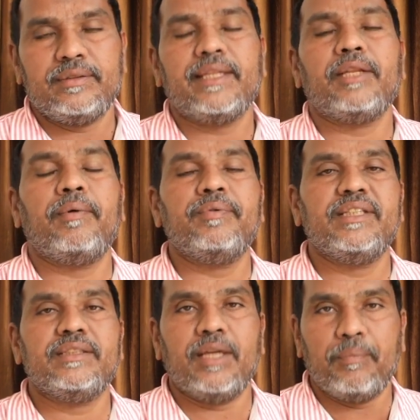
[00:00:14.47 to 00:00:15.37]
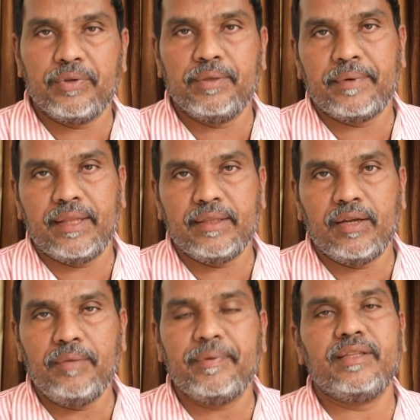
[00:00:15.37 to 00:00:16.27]
చంద్రబాబు చేసిన అభివృద్ధి
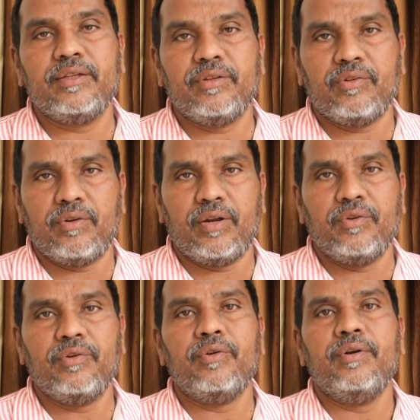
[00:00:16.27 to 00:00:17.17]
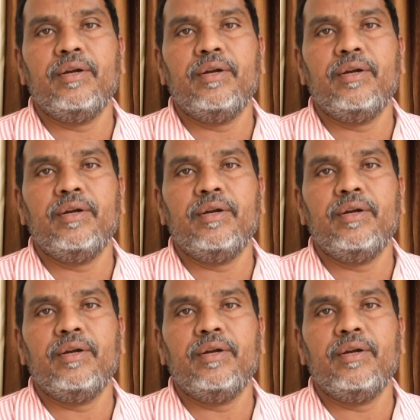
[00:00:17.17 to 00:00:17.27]
ప్రాంతాల్లో పెద్ద ఎత్తున కూడాను